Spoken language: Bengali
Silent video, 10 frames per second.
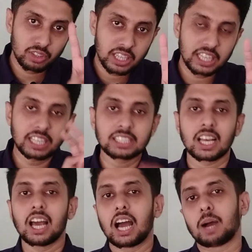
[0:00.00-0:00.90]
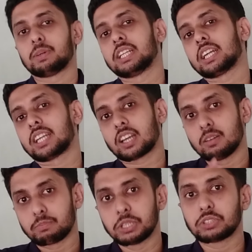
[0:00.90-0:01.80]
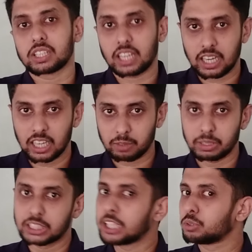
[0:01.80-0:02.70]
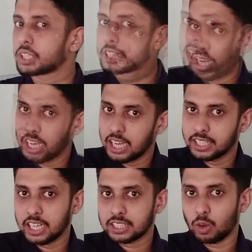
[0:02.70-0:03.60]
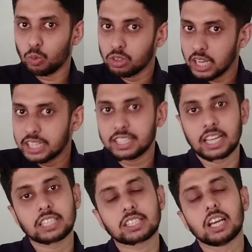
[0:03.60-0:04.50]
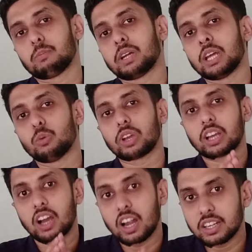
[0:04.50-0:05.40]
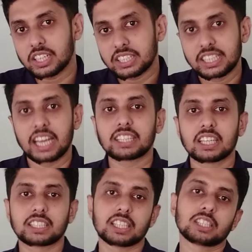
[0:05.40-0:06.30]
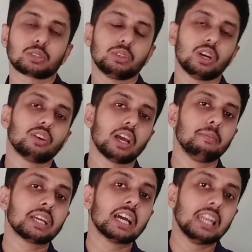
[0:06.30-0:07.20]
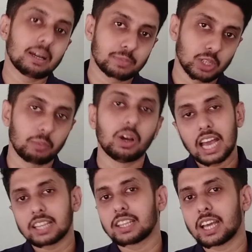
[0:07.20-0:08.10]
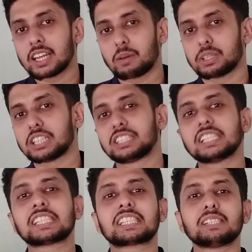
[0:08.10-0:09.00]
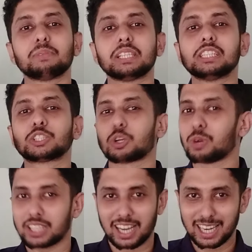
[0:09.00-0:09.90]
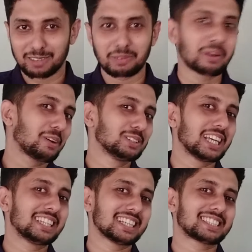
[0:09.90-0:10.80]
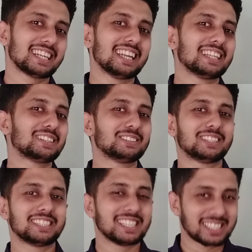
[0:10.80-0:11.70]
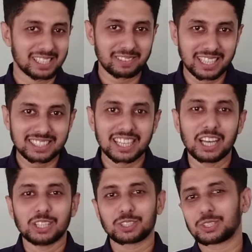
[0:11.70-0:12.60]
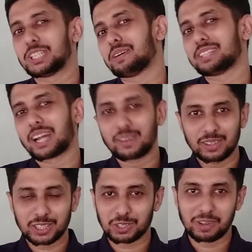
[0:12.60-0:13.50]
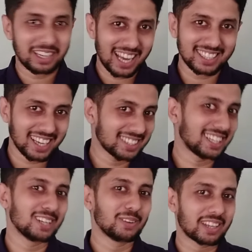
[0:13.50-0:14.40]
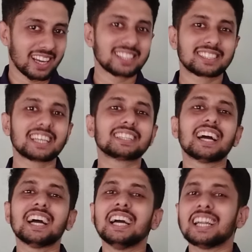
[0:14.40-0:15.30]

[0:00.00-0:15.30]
থ্রি ইজ আমাদের একটি কম্পিউটার থাকা লাগবে যেহেতু একটা এটা একটা অনলাইন টেস্ট তার মানে উই কান্ট টেক দ্য টেস্ট উইদাউট হ্যাভিং এ ল্যাপটপ অ্যান্ড দেন আমাদের সিক্সটি মিনিটস সময় থাকা লাগবে বিকজ এই টেস্টের লেন্থ হচ্ছে সিক্সটি মিনিটস সো যদি আমাদের এক ঘন্টা সময় না থাকে তাইলে উই খান্ট টেক দ্য